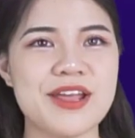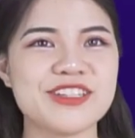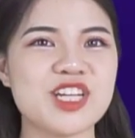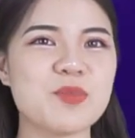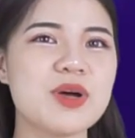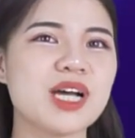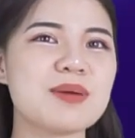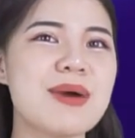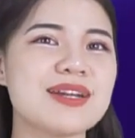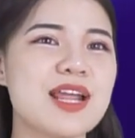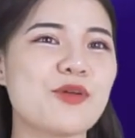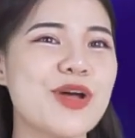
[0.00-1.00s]
Chào mừng các
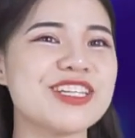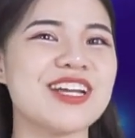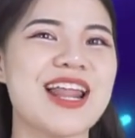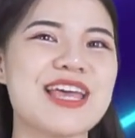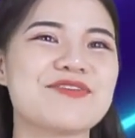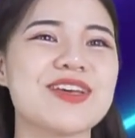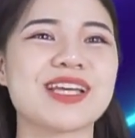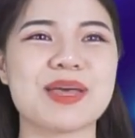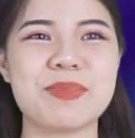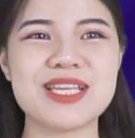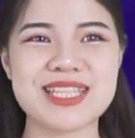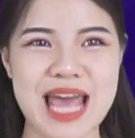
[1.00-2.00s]
bạn đã quay trở lại với
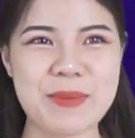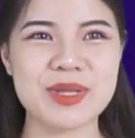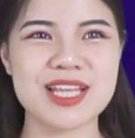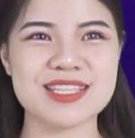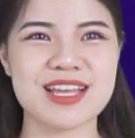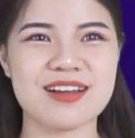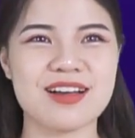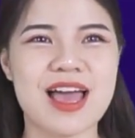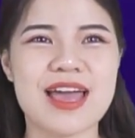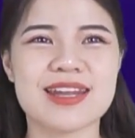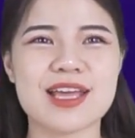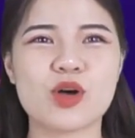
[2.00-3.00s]
Kbiz 24 giờ
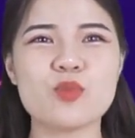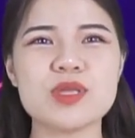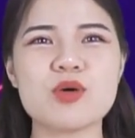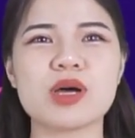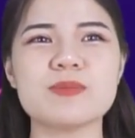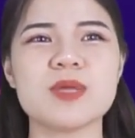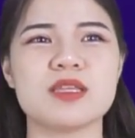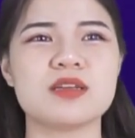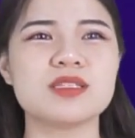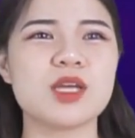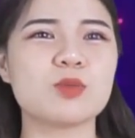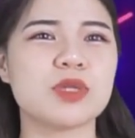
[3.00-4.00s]
để cùng nhau cập nhật
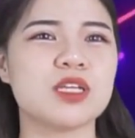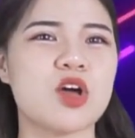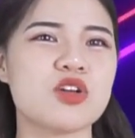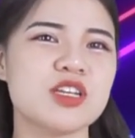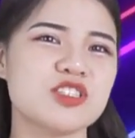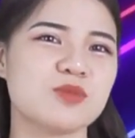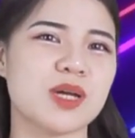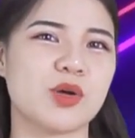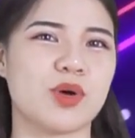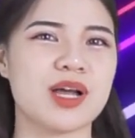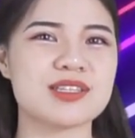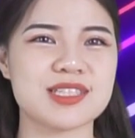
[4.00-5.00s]
những thông tin hot nhất trong ngày
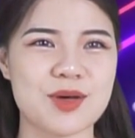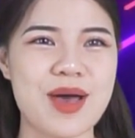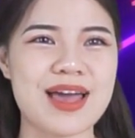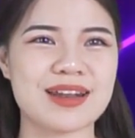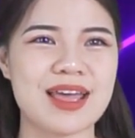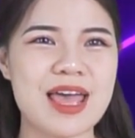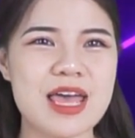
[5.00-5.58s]
của các sao Hàn.